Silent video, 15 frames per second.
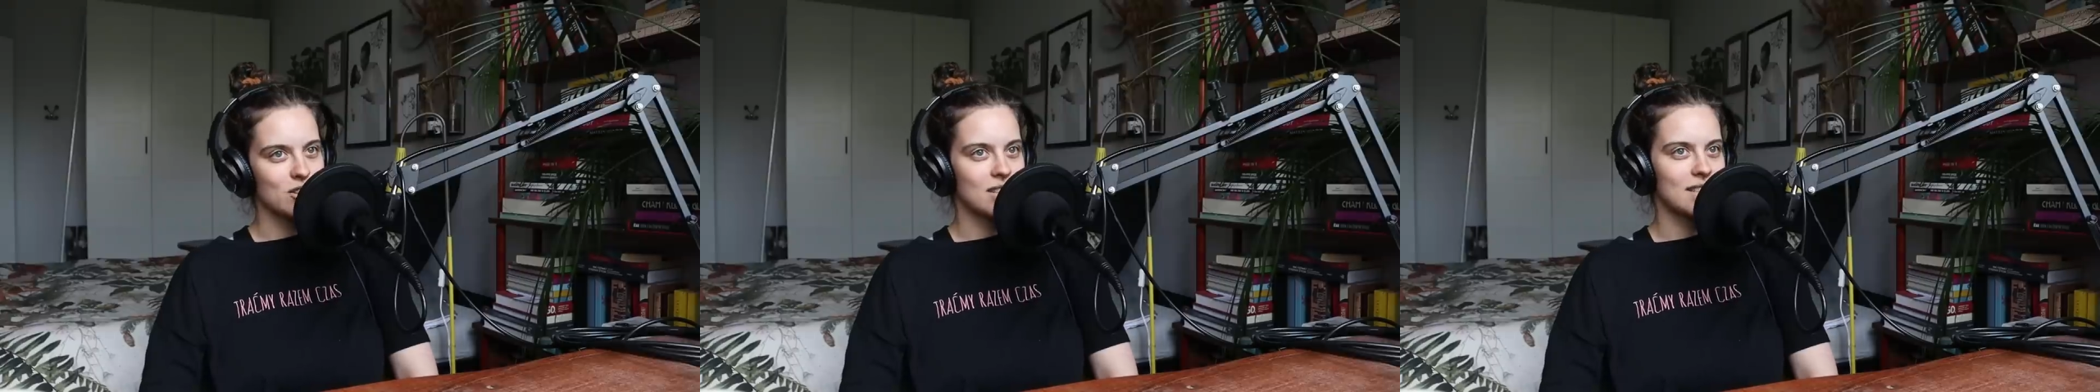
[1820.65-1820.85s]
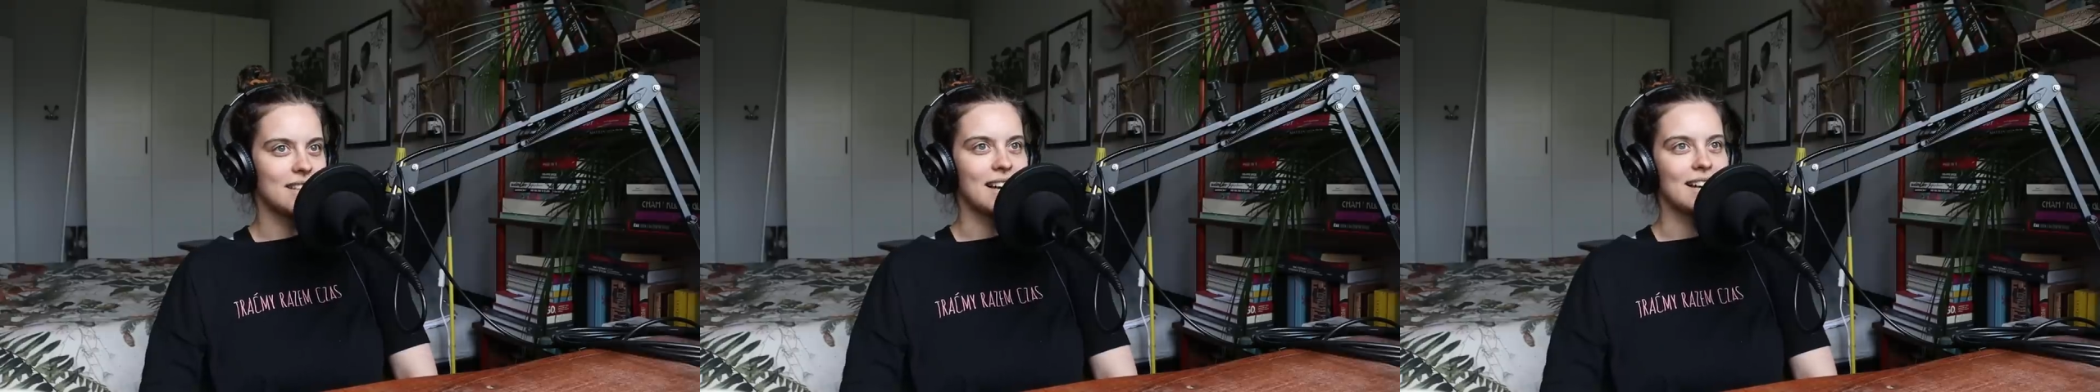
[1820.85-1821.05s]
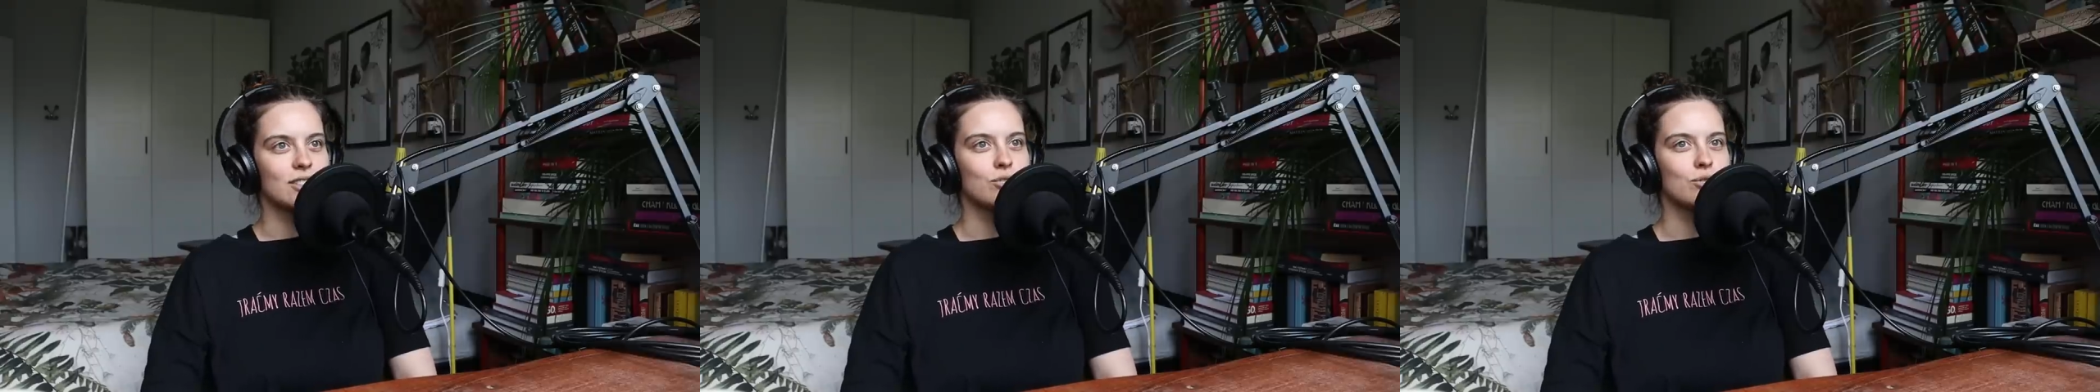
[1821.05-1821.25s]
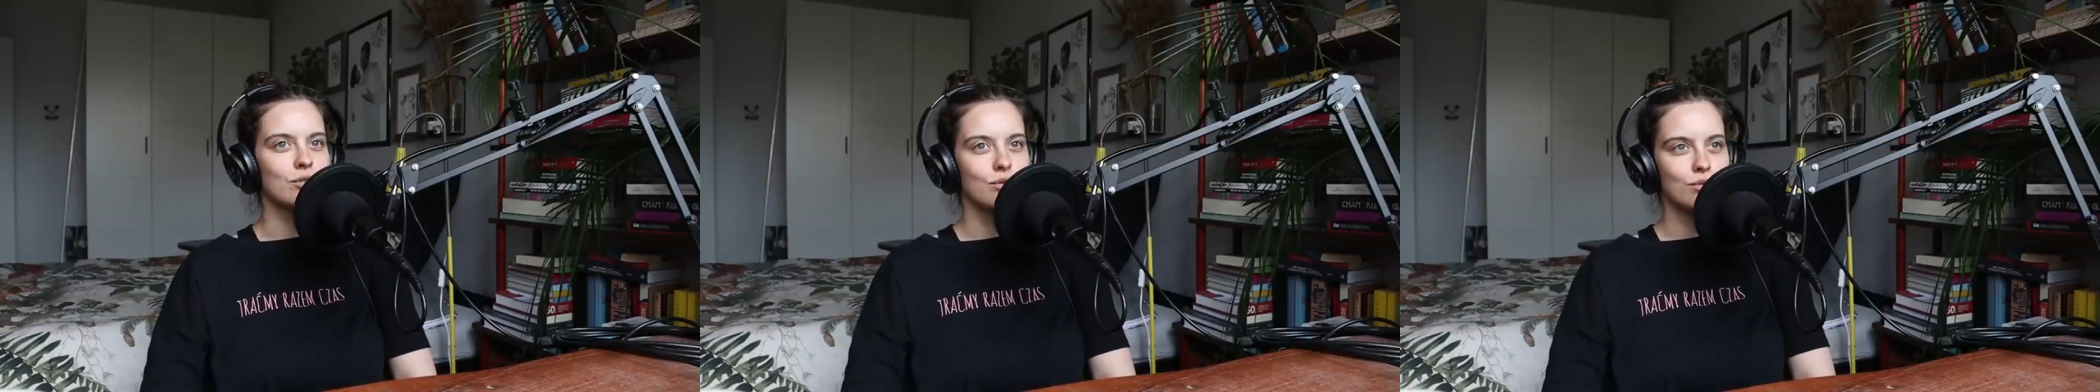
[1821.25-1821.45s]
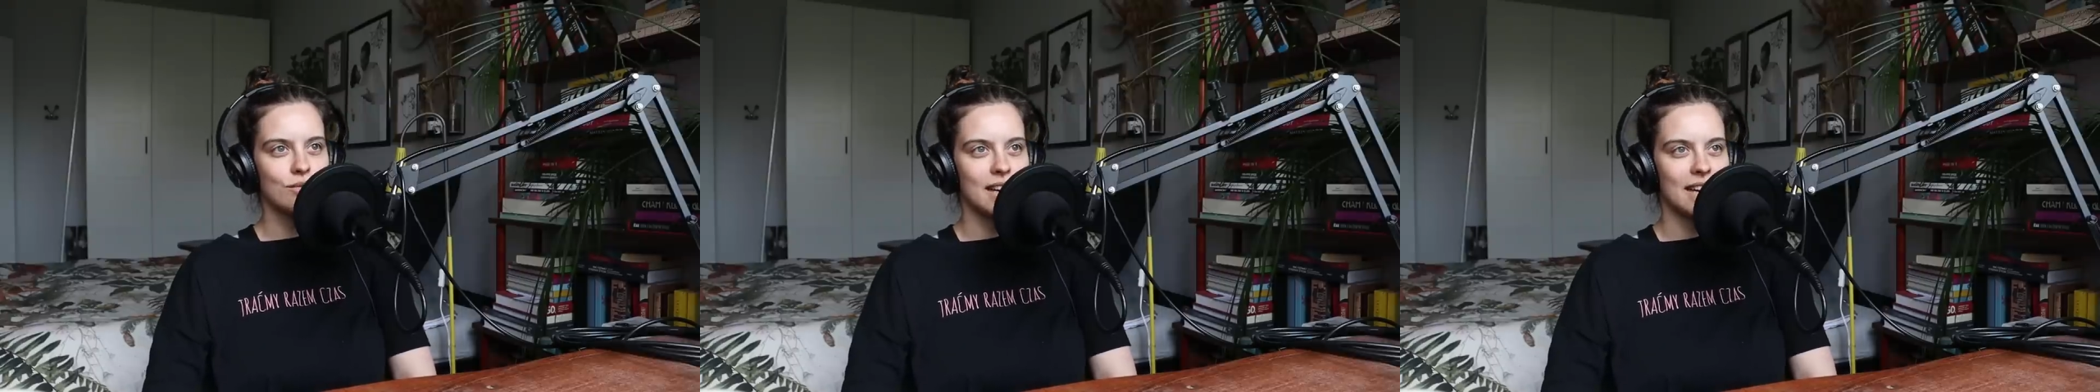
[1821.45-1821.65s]
że
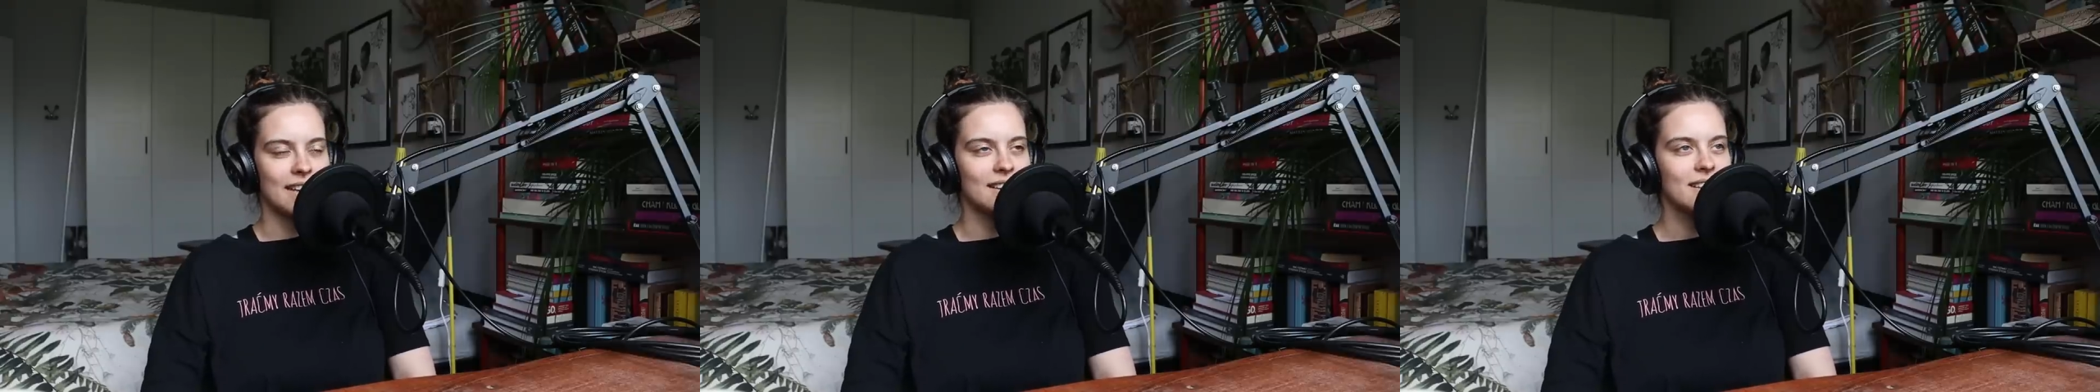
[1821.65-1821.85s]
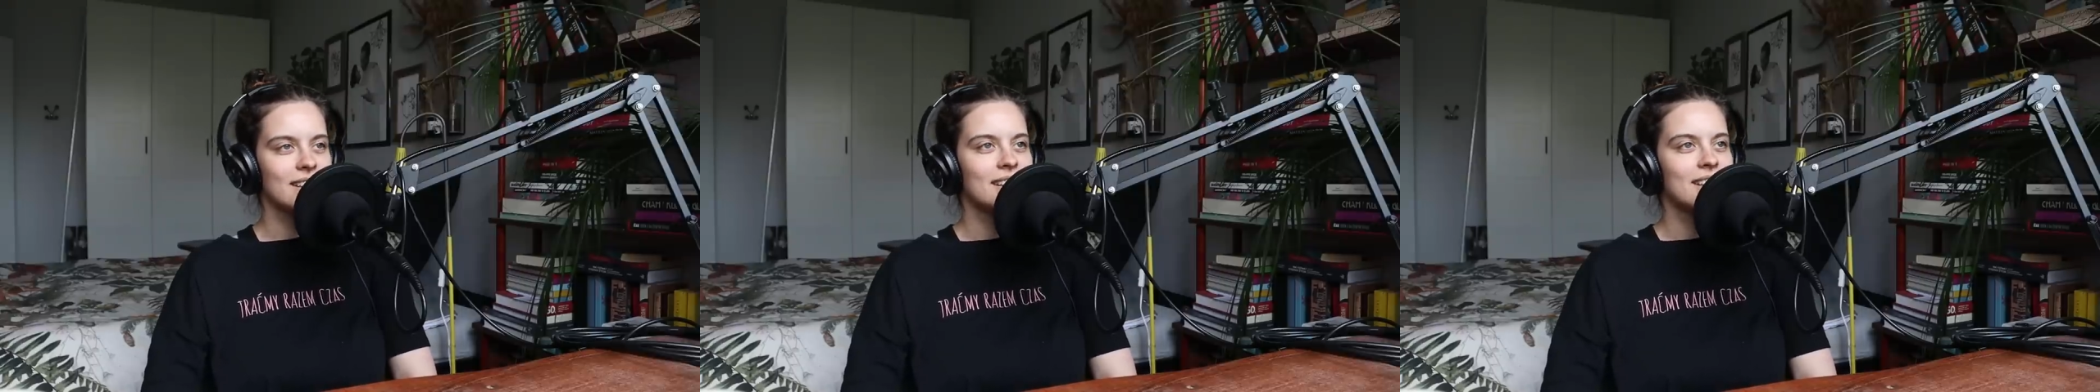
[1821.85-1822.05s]
diagnozuję